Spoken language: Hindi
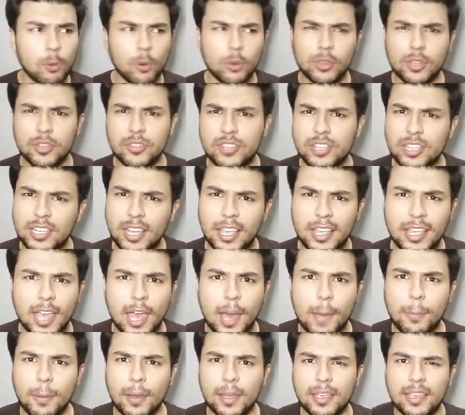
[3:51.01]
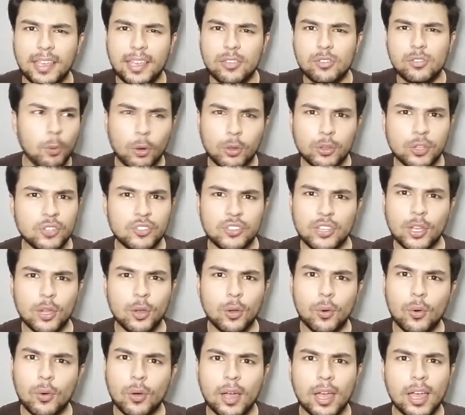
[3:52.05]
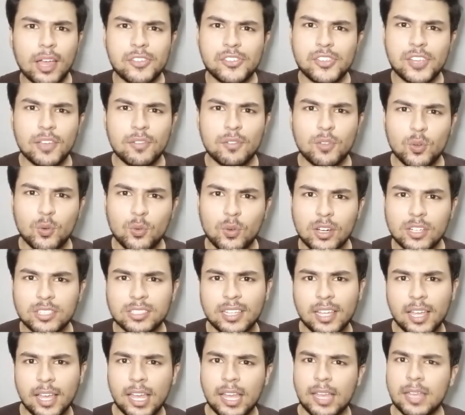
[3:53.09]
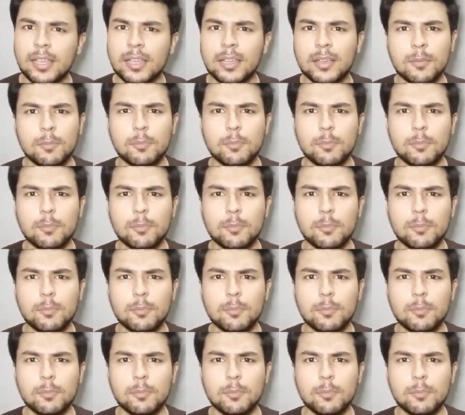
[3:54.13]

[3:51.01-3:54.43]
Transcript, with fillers: बहुत अच्छी नहीं है ऐप आई है बहुत अच्छे लोग हैं अच्छे व्यूअर्स हैं